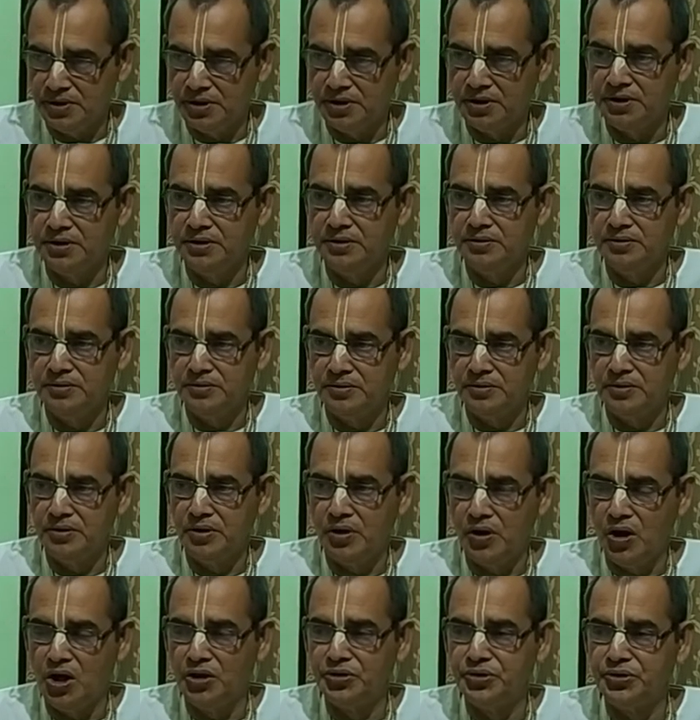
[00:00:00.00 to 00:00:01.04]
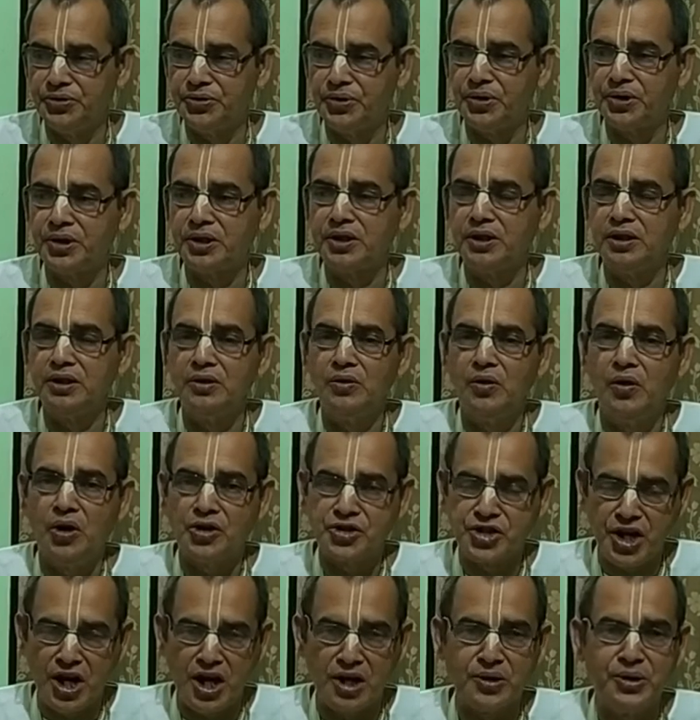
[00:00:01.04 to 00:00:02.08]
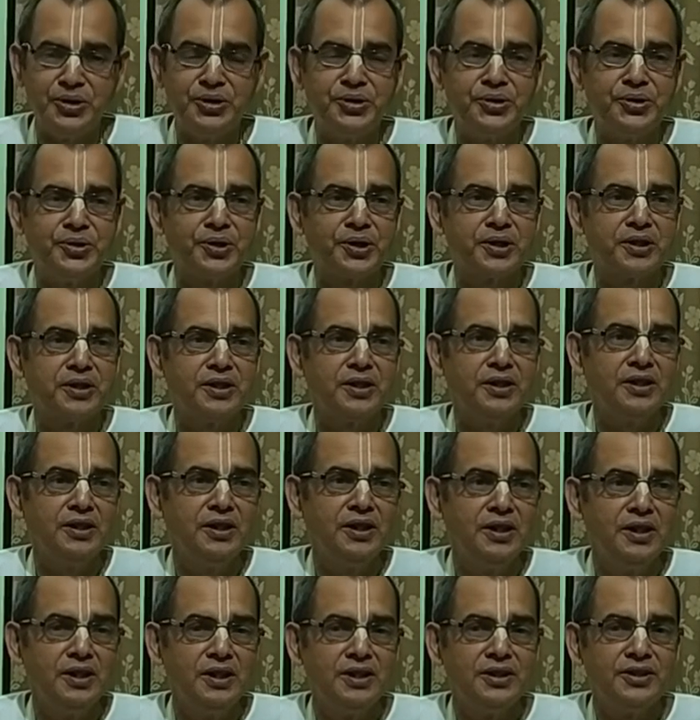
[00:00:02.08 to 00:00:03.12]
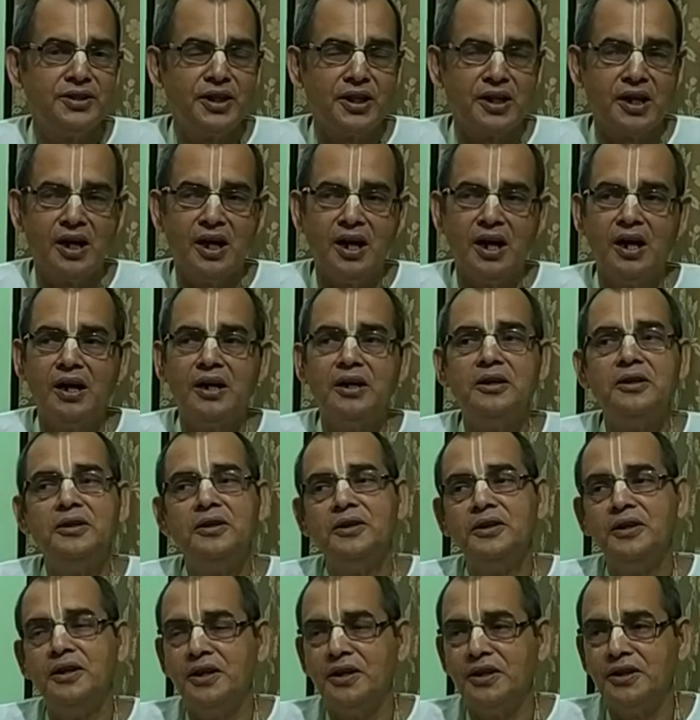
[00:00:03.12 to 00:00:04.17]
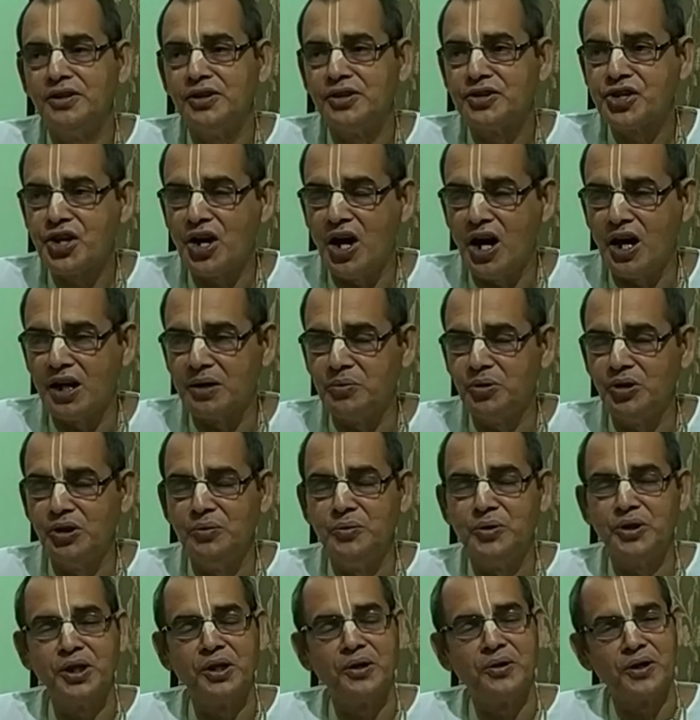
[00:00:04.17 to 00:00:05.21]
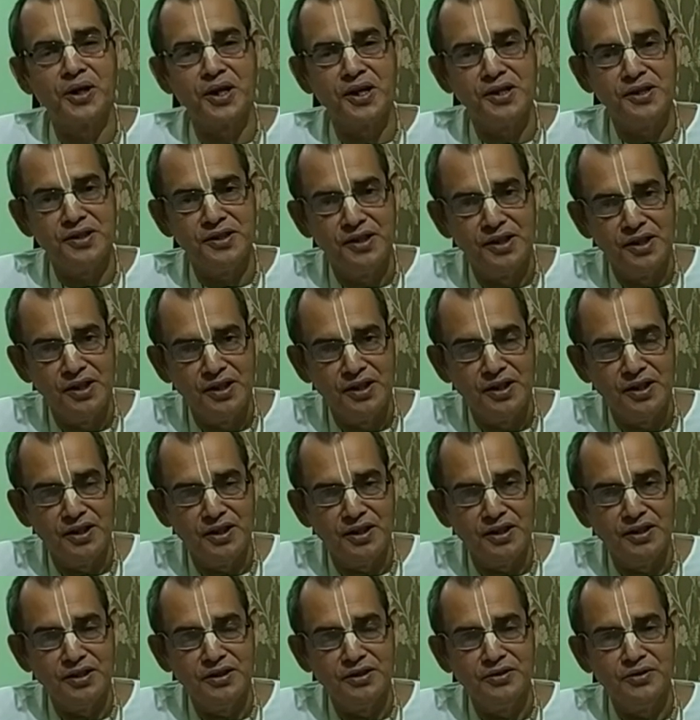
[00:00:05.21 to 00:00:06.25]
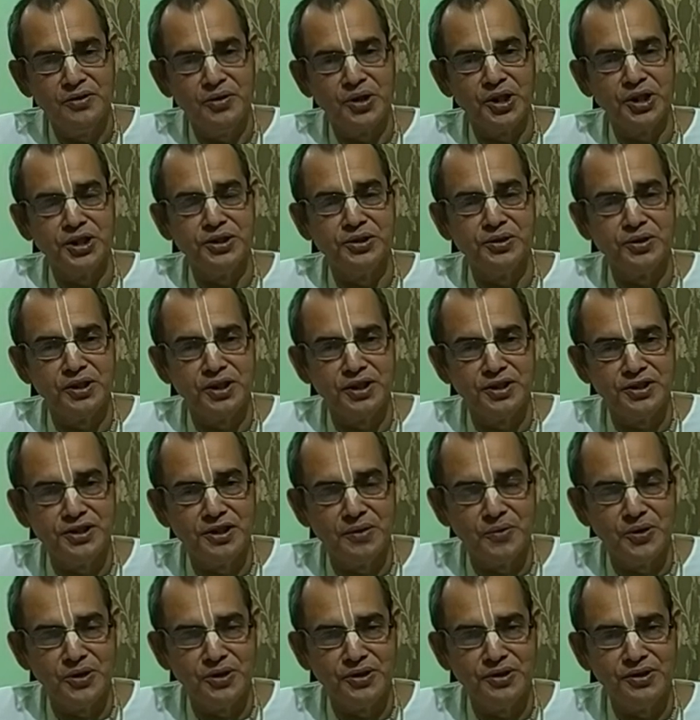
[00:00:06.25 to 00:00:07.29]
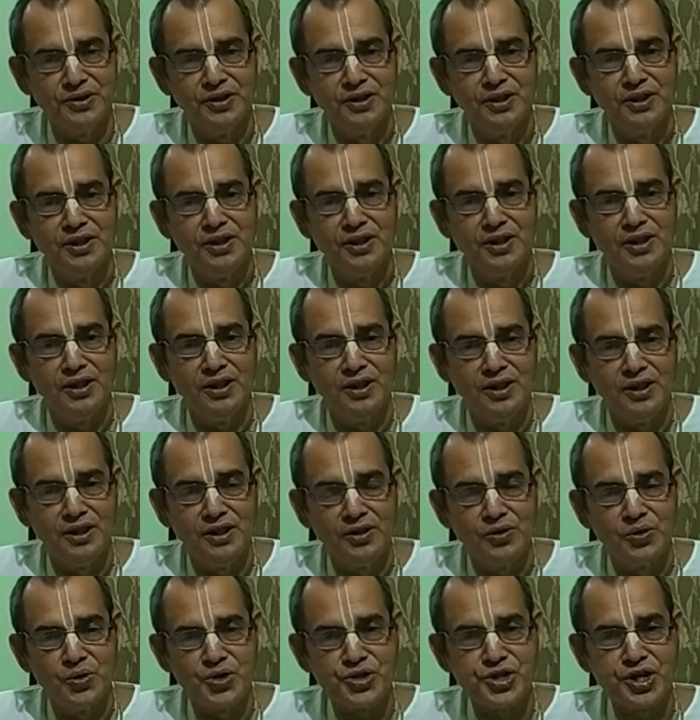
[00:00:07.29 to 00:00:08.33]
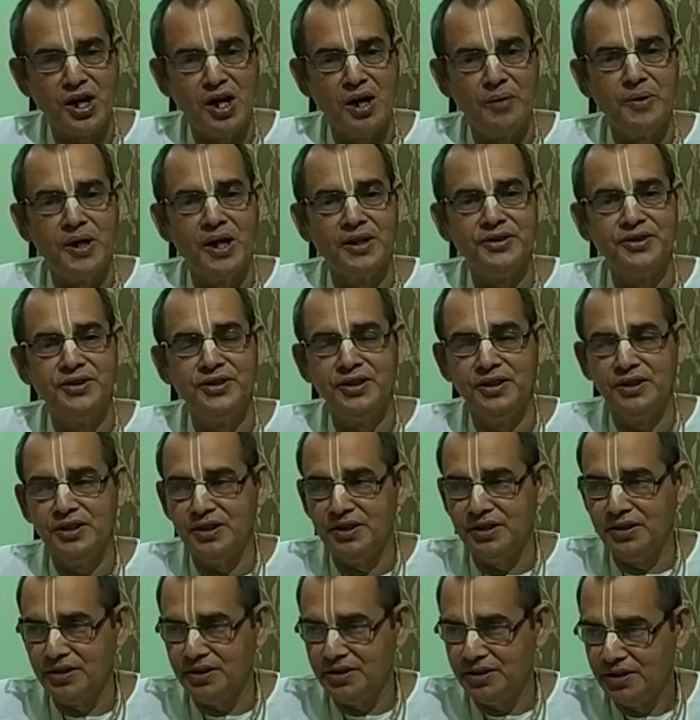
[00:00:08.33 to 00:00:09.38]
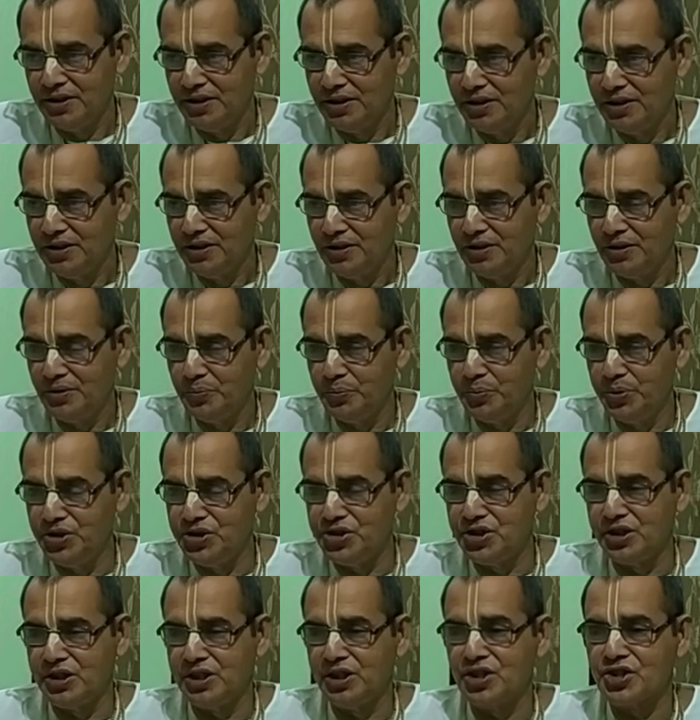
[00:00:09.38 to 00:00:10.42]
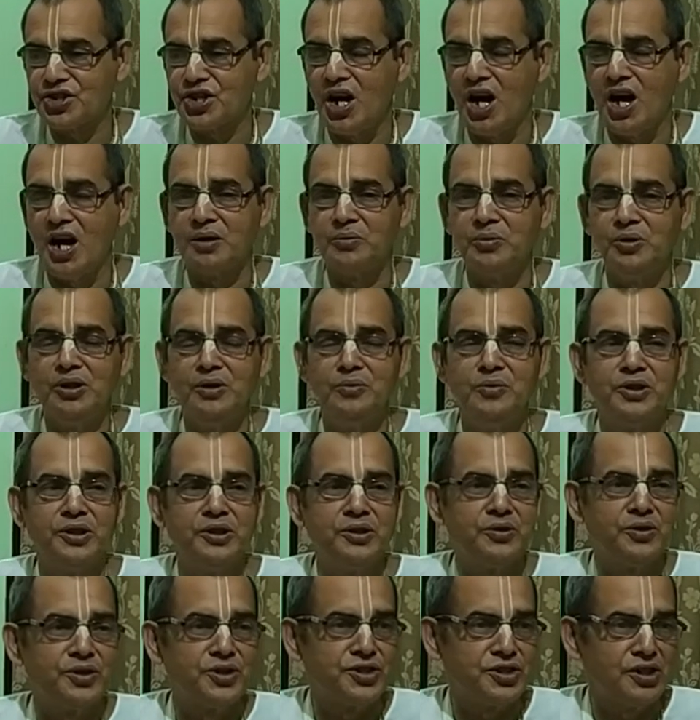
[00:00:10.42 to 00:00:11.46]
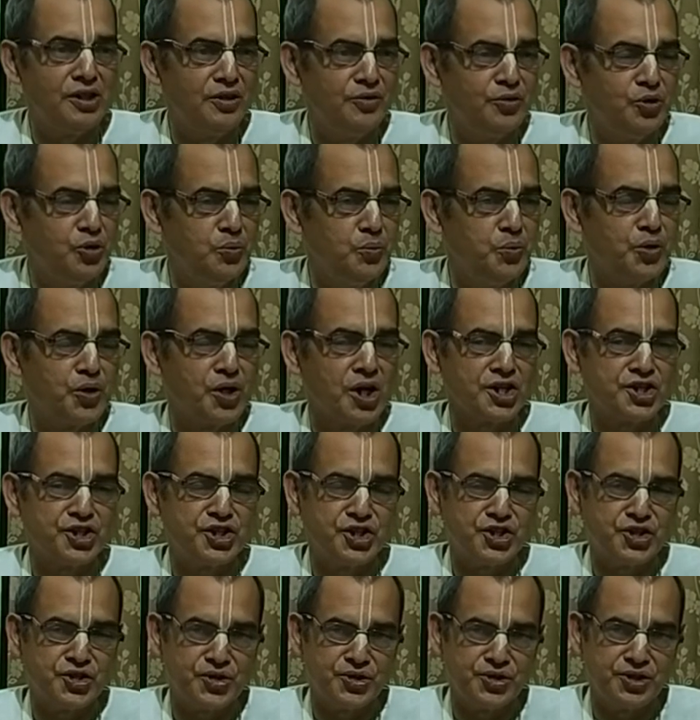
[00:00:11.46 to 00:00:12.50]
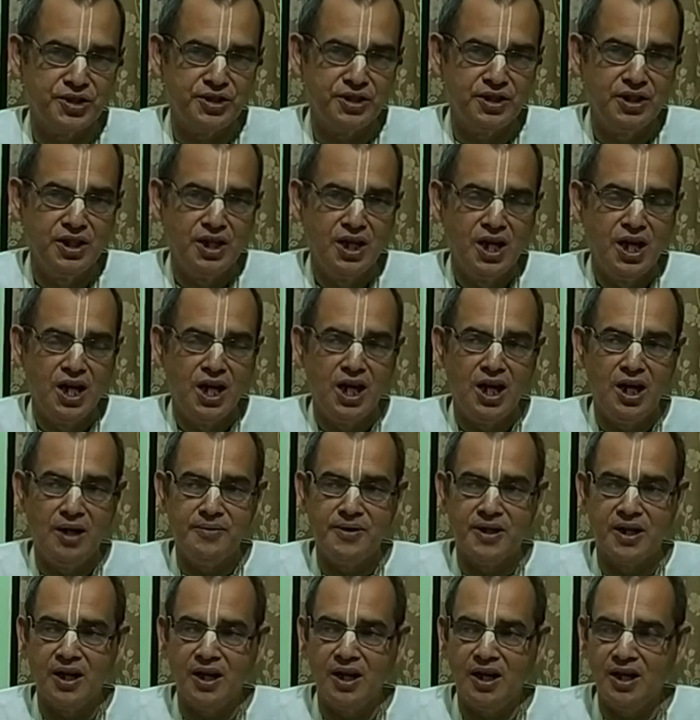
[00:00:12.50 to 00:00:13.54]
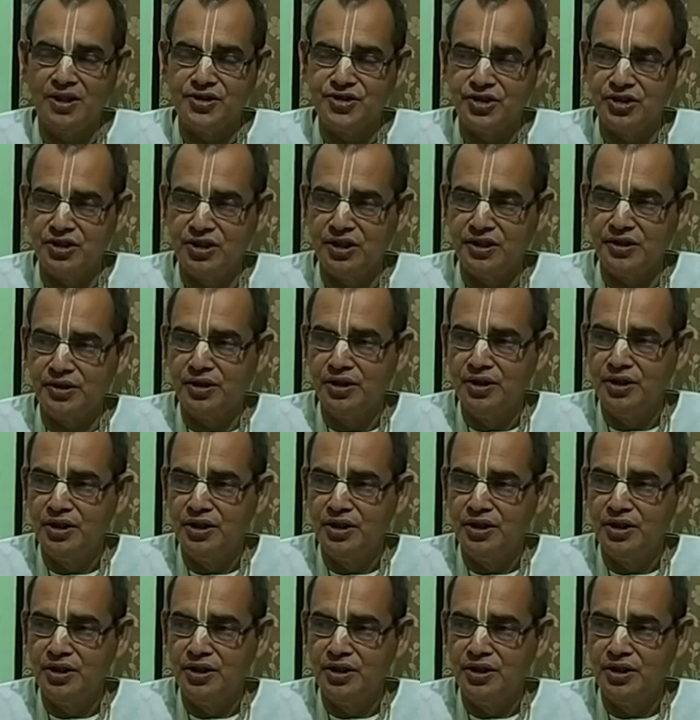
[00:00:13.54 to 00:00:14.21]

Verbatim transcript: এই অন্তরকে অসার অন্তরকে তারা সার বলে মনে করেন হরিতকির যেমন খোসা বাদ দিয়ে বিচিকে সার বলে মনে করেছিলেন ওই বোকা শিষ্যটি আবার এলাচের